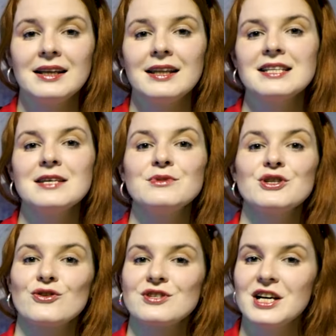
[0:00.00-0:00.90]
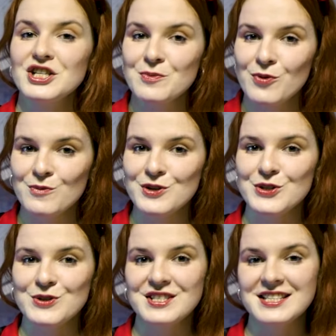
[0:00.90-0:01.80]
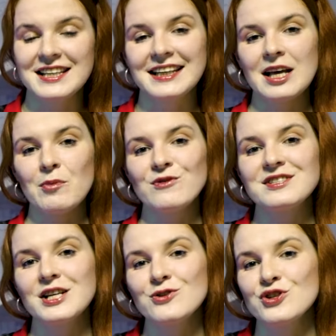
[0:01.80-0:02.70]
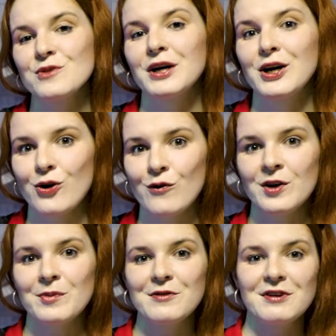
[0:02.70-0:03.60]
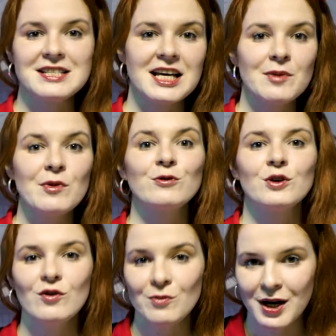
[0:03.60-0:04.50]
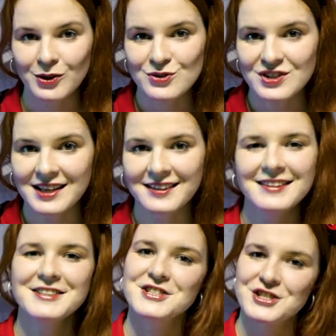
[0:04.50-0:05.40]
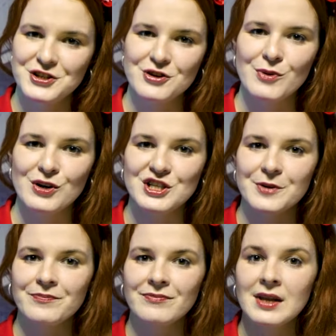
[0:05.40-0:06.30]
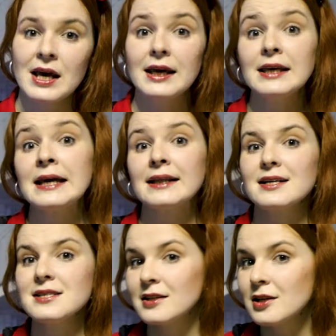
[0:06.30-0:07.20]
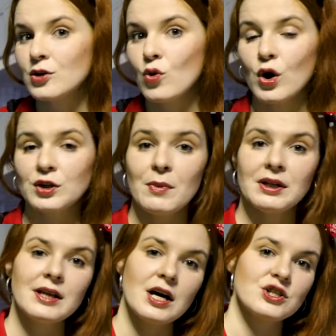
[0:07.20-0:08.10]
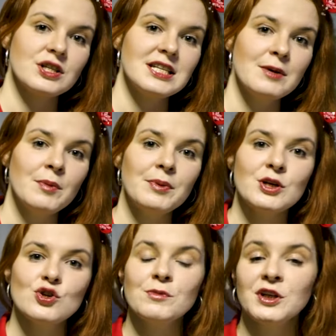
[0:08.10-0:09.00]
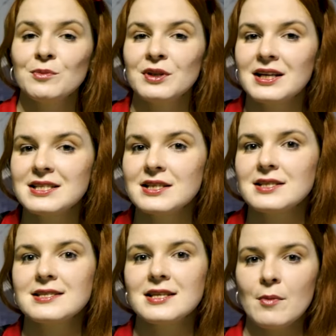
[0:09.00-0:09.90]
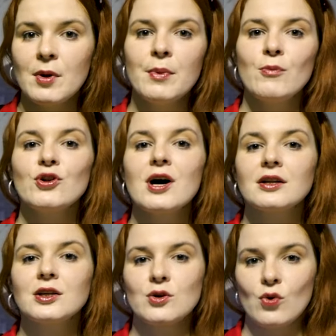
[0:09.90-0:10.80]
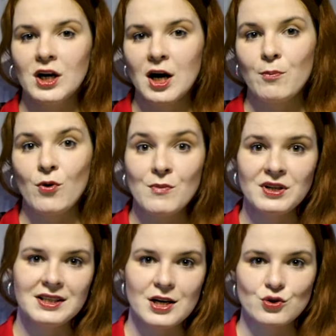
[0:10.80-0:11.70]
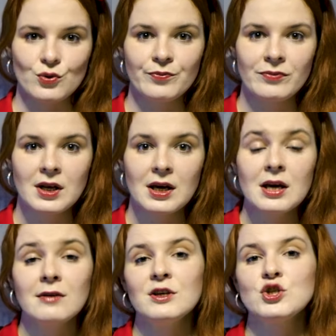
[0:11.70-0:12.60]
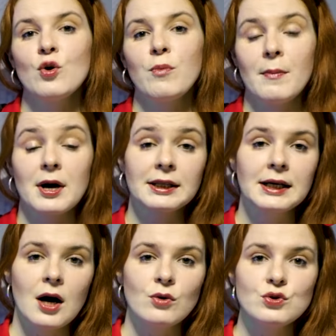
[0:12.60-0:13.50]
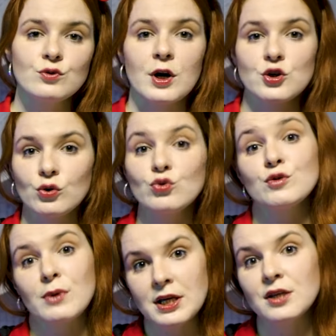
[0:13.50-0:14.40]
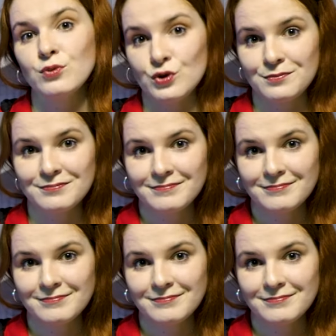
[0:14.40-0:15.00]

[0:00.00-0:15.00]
Надеемся, что с нашей помощью стильных домов с надежными кровлями и фасадами в новом году станет еще больше. И не отходя далеко от монтажной темы, перейдем к номинации «Самый популярный ролик по монтажу». Видео по Барнхаусу в расчет уже брать не будем.